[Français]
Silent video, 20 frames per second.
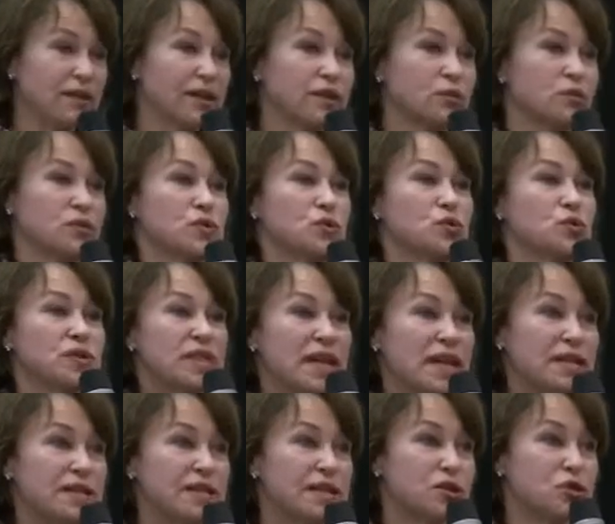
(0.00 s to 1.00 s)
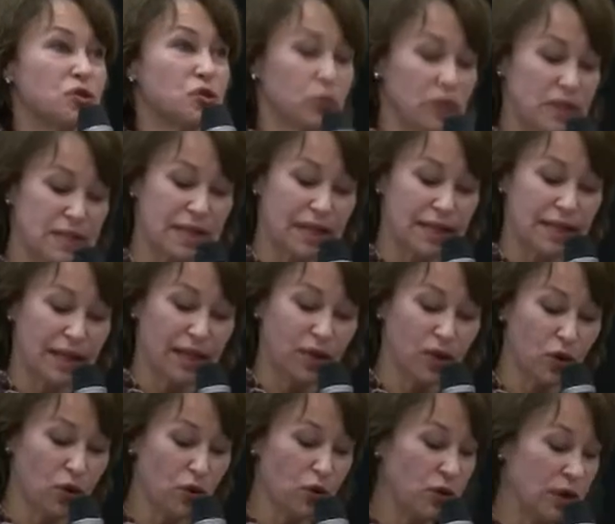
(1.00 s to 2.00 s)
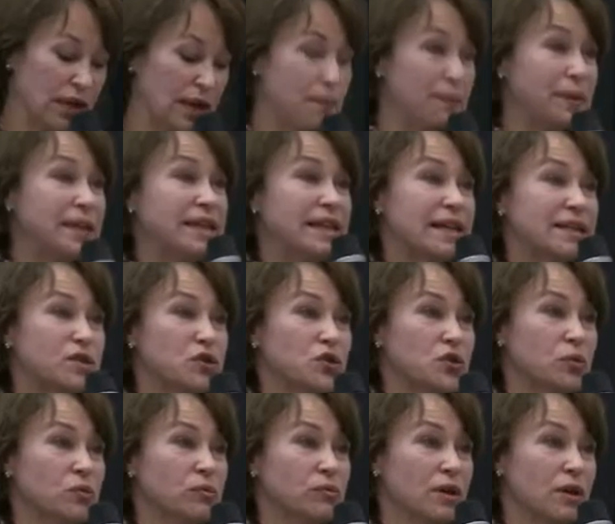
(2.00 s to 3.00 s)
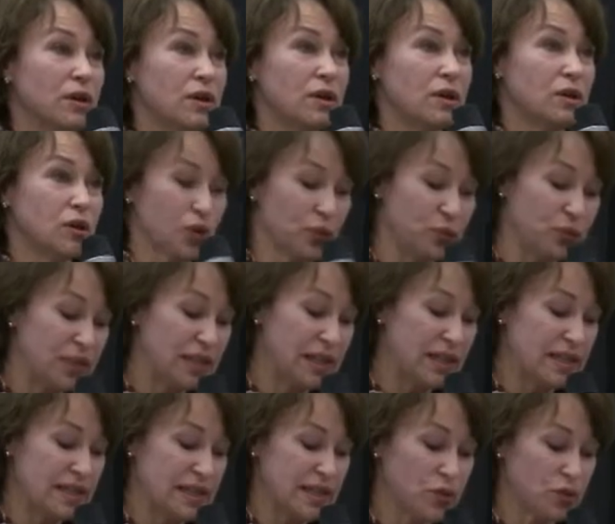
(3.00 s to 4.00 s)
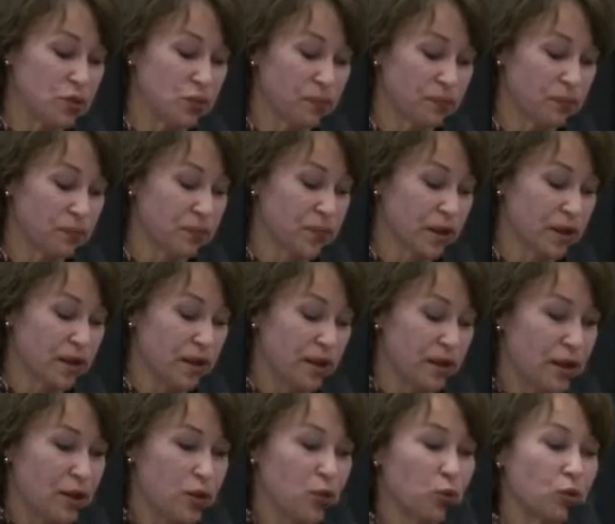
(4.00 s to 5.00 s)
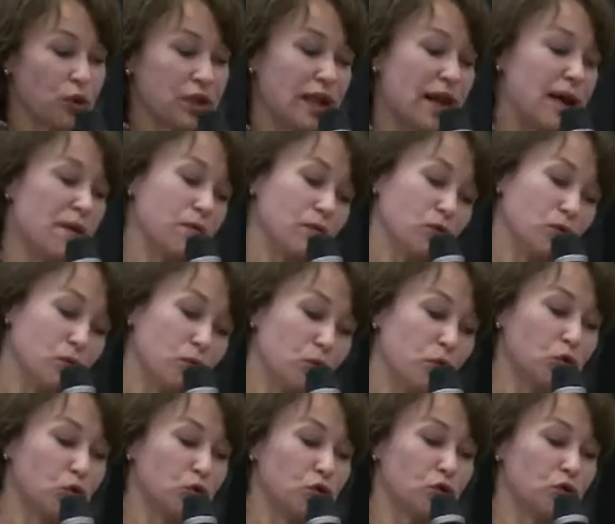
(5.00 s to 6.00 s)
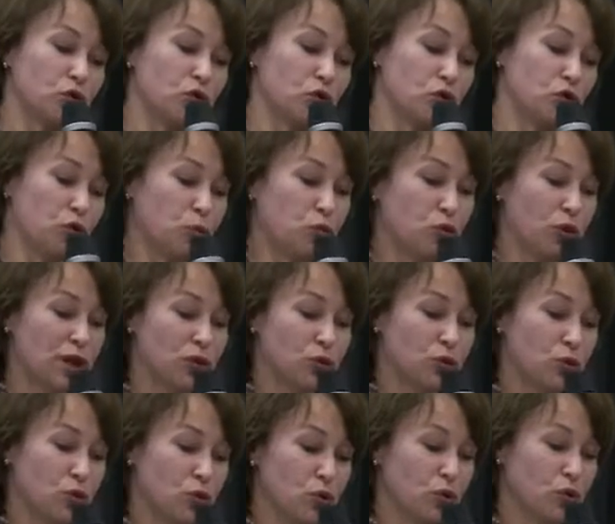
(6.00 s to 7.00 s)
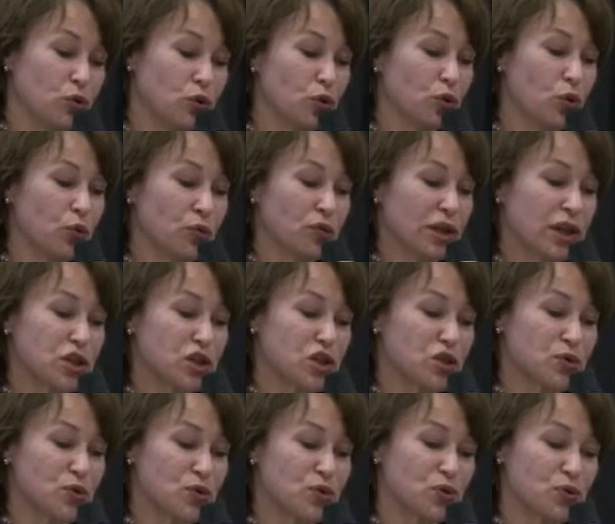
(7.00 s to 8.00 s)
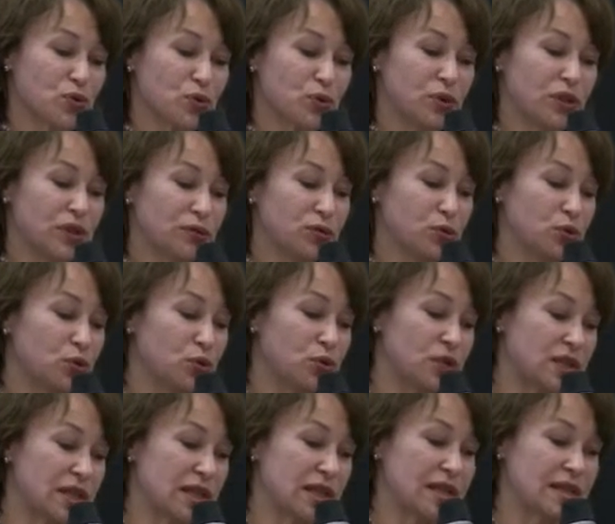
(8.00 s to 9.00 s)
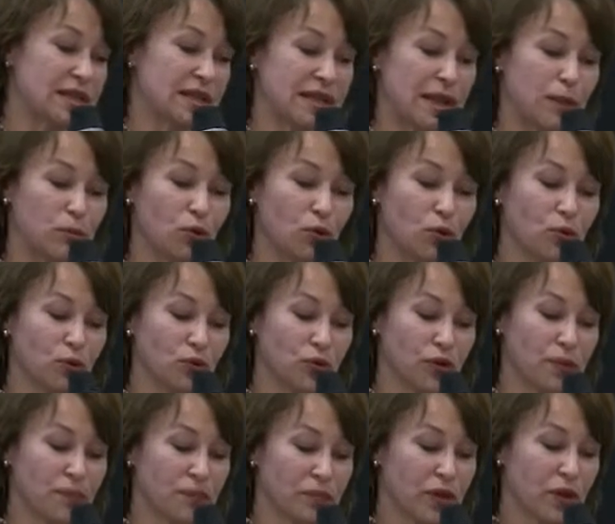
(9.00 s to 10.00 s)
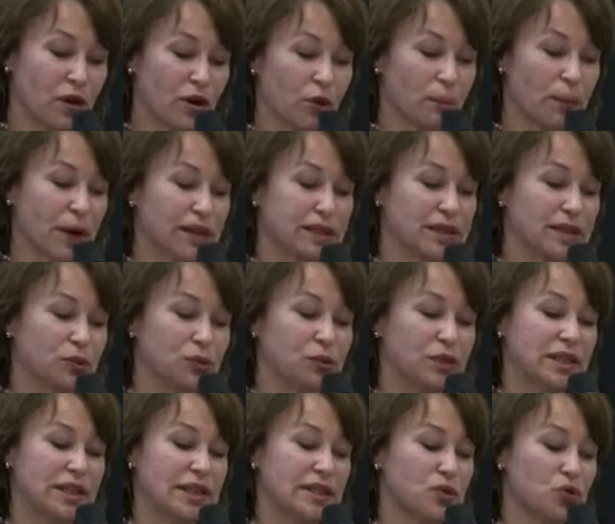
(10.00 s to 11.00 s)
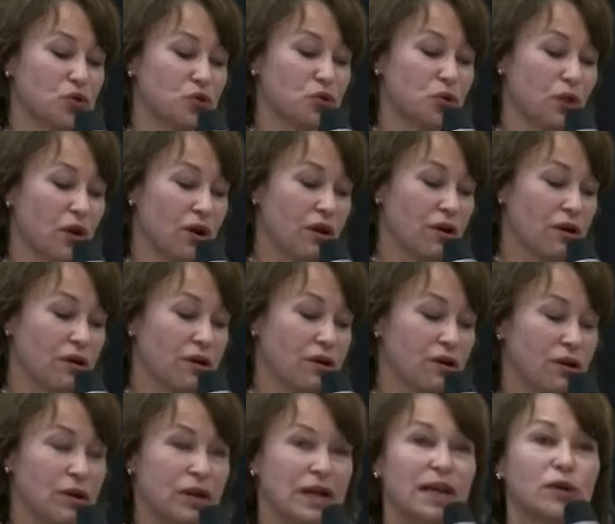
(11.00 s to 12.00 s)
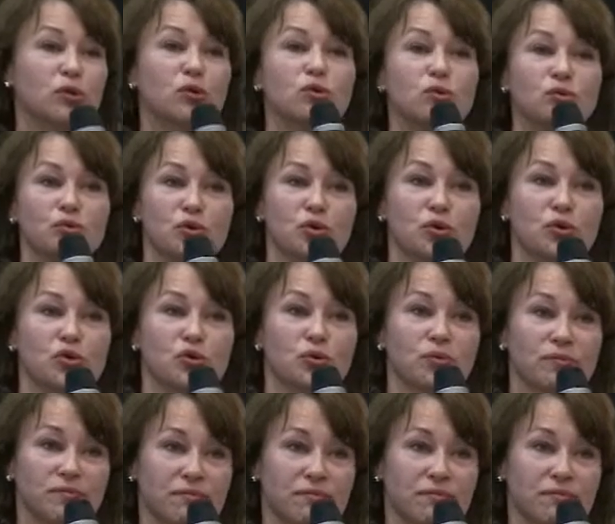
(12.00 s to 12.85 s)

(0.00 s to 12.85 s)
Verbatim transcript: socialisation des alternants, l'implication, leur fidélisation. Donc il y a eu beaucoup de, points de, convergence au niveau de ces, tables rondes, en particulier sur euh, la co-construction